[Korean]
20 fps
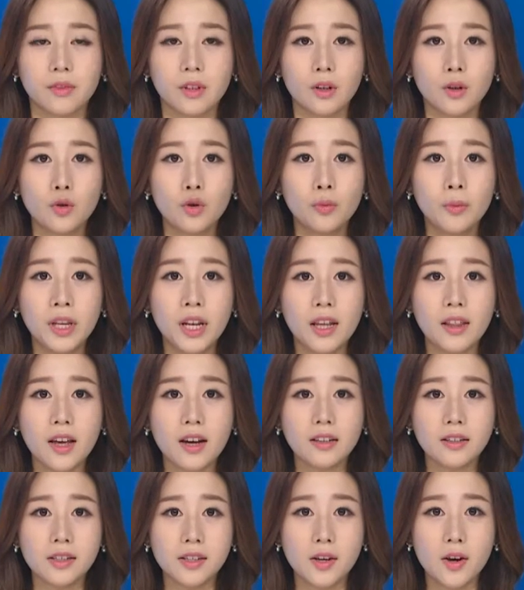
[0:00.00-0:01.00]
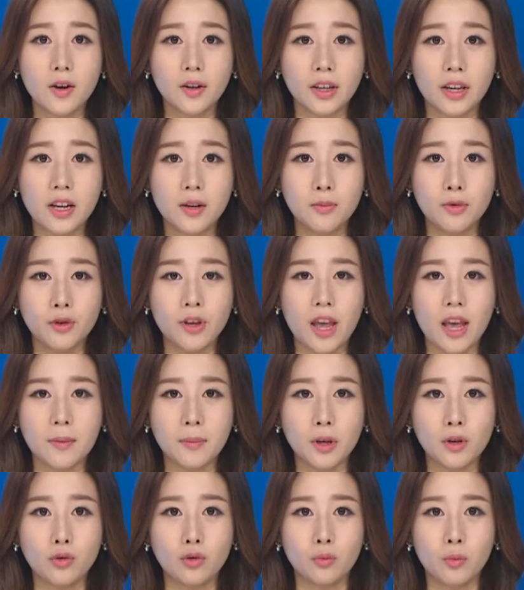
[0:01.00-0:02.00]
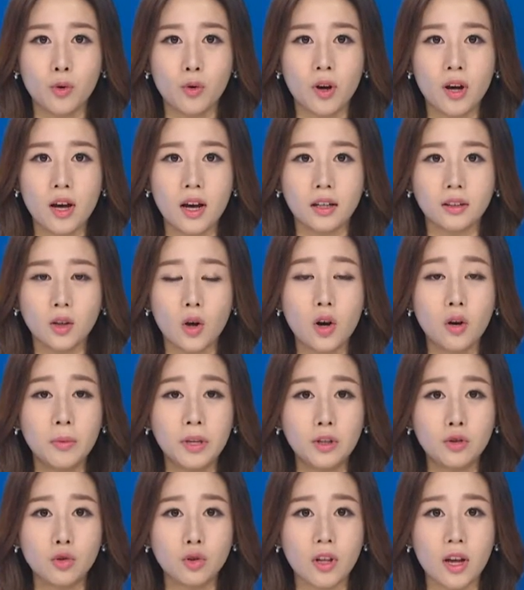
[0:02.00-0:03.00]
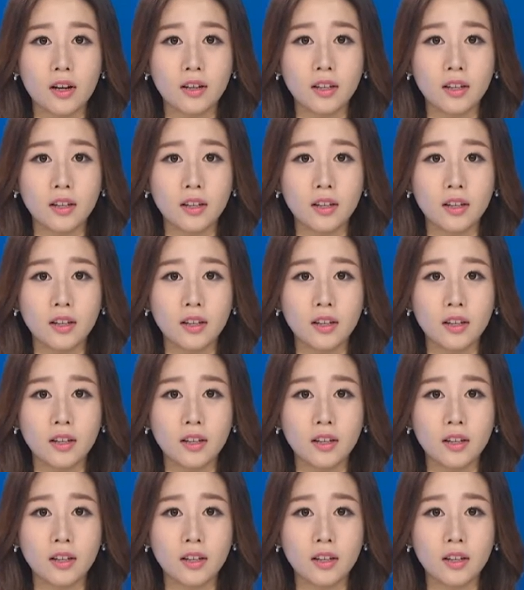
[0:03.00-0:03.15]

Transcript: 국민의당 지역 일부 예비 후보가 더민주당